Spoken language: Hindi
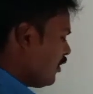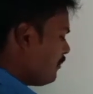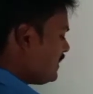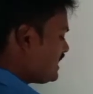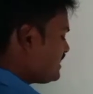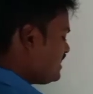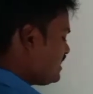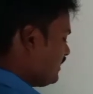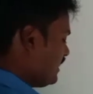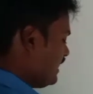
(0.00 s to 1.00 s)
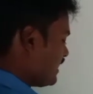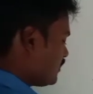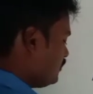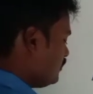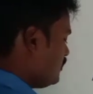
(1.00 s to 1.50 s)
और पच्चीस ये वाले ऐड
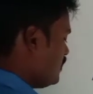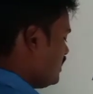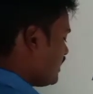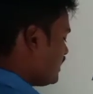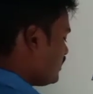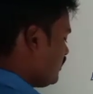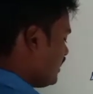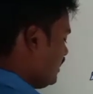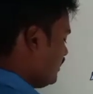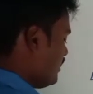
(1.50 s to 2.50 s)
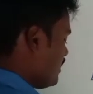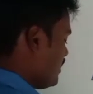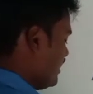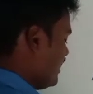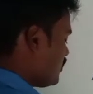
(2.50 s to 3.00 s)
कर दो कितने हो गए
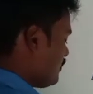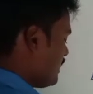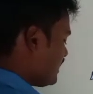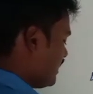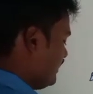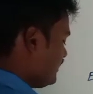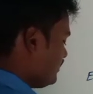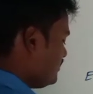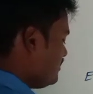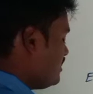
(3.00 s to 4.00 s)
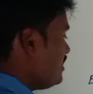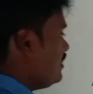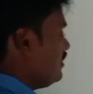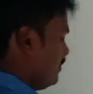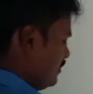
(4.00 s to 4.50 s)
एक सौ पैंतालीस
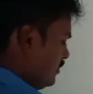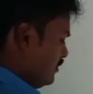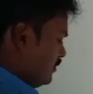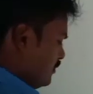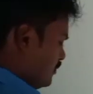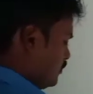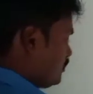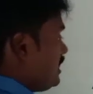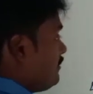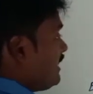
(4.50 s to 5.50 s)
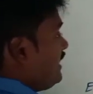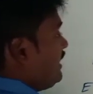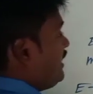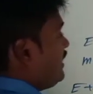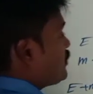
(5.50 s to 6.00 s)
दोस्तों यहाँ
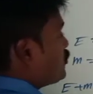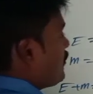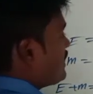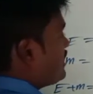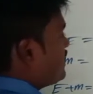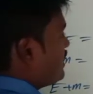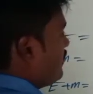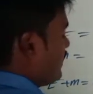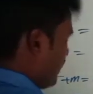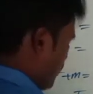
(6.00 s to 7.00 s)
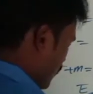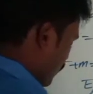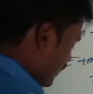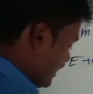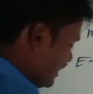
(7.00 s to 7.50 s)
पर सौ परसेंट था हमारा
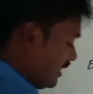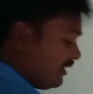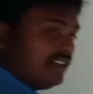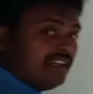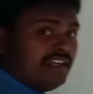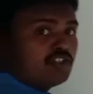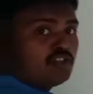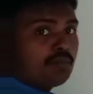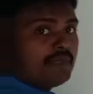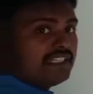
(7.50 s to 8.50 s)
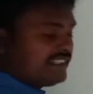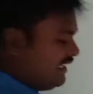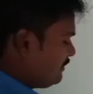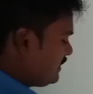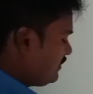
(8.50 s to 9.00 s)
और ये कितना एक सौ
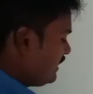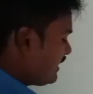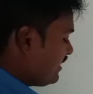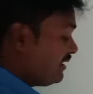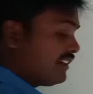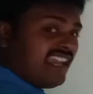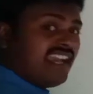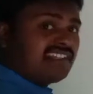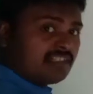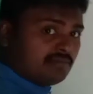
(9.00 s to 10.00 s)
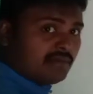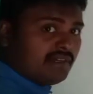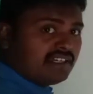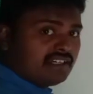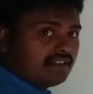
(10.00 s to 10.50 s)
पैंतालीस परसेंट बैठ रहा है क्या
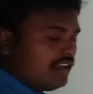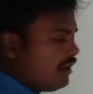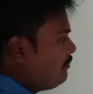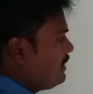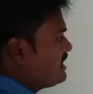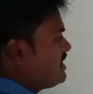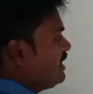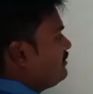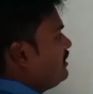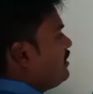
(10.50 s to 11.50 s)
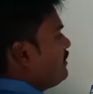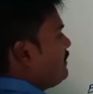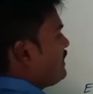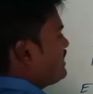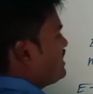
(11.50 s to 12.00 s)
संभव है क्या परीक्षा
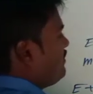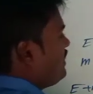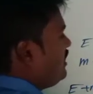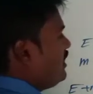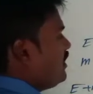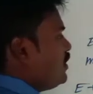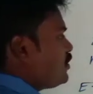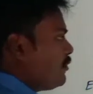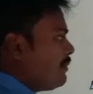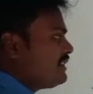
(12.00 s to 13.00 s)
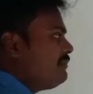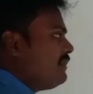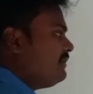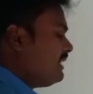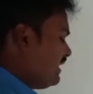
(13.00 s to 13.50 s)
परीक्षा में सौ परसेंट
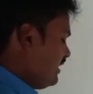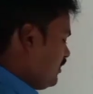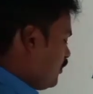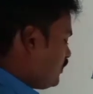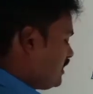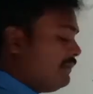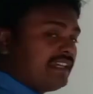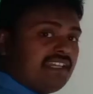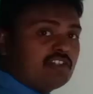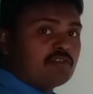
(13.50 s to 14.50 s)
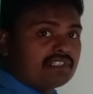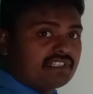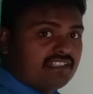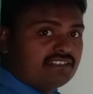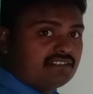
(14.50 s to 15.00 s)
अभ्यर्थी बैठेंगे और यहाँ बैठ रहे
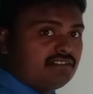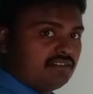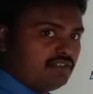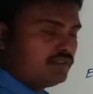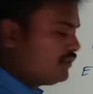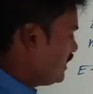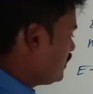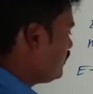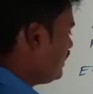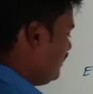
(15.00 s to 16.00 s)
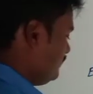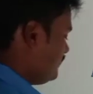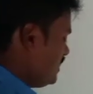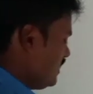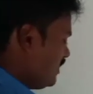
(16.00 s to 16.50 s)
पैंतालीस तो ये गलत हो गया
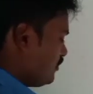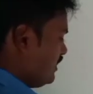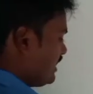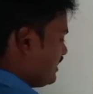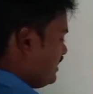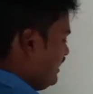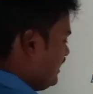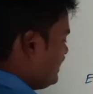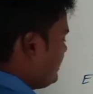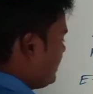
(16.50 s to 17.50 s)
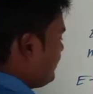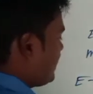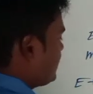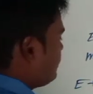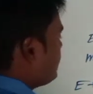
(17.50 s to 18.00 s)
ना तो देखेंगे इसी के
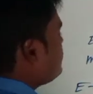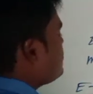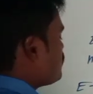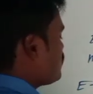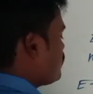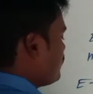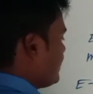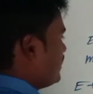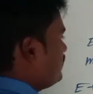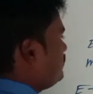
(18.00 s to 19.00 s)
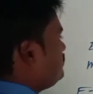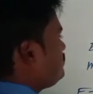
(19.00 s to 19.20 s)
माध्यम से हम इस क्वेश्चन करेंगे